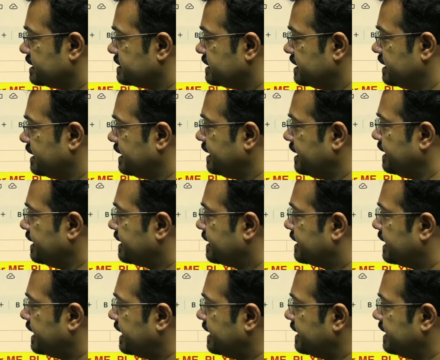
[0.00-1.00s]
चाहिए ये
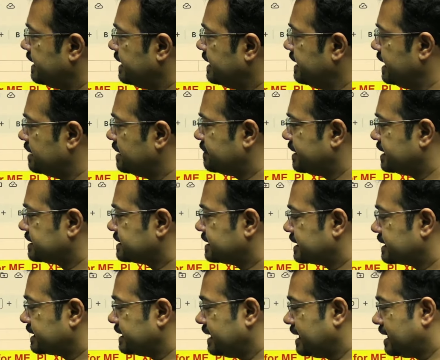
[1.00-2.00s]
डायरेक्टली आप आ
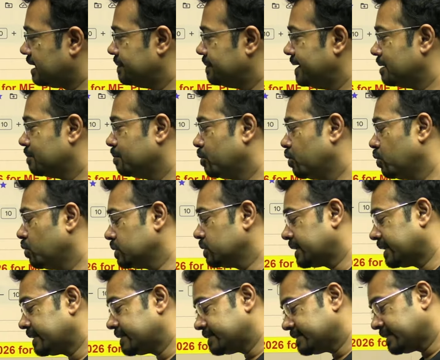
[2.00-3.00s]
सकते हैं अभी एक बहुत
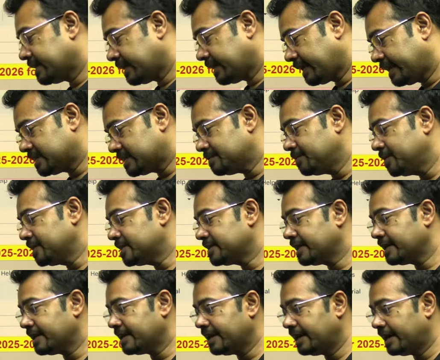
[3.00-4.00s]
अच्छा क्लास भी
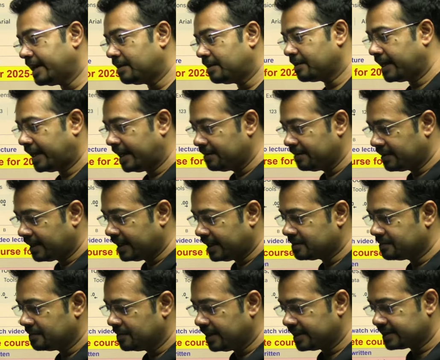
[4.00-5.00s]
चल रहा है आप लाइव
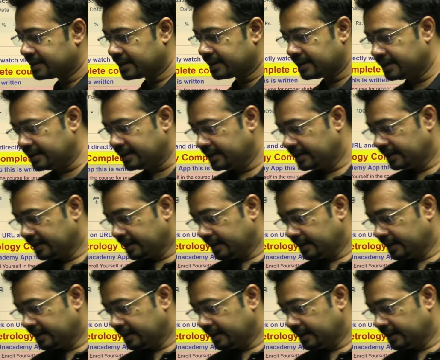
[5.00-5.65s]
क्लास में भी आ सकते हैं